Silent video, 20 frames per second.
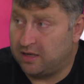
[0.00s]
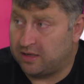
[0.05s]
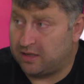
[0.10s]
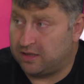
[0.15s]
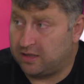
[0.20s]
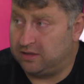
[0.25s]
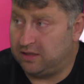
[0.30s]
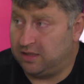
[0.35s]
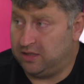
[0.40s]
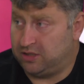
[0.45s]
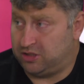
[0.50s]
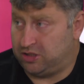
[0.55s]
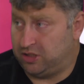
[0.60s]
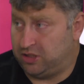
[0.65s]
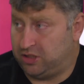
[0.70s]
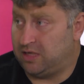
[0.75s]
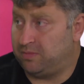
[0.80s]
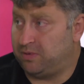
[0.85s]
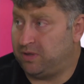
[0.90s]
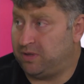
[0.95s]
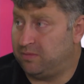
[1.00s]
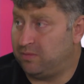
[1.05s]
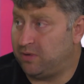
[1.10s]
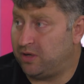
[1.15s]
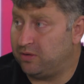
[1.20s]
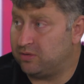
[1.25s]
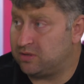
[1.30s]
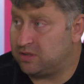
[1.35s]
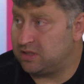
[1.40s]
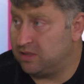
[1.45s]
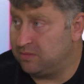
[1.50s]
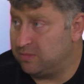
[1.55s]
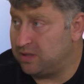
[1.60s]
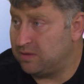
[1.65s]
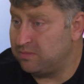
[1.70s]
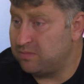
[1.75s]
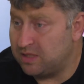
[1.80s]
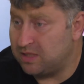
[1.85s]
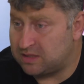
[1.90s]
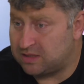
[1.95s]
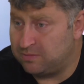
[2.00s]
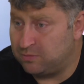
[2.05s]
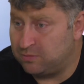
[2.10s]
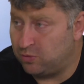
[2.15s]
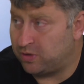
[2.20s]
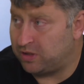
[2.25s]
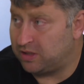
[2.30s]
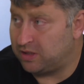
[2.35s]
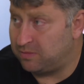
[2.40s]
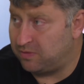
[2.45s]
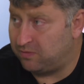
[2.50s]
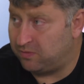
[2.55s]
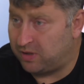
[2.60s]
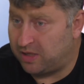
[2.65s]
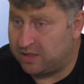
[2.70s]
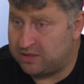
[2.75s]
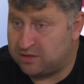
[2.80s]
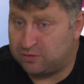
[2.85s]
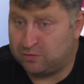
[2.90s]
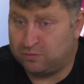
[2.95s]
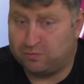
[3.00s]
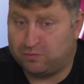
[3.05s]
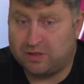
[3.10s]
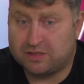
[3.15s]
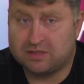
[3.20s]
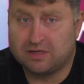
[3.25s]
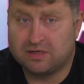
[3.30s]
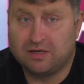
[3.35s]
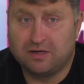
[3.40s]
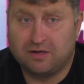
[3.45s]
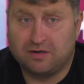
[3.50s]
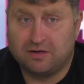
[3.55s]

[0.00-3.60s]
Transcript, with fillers: Когда решения принимаются именно местными органами власти, у вас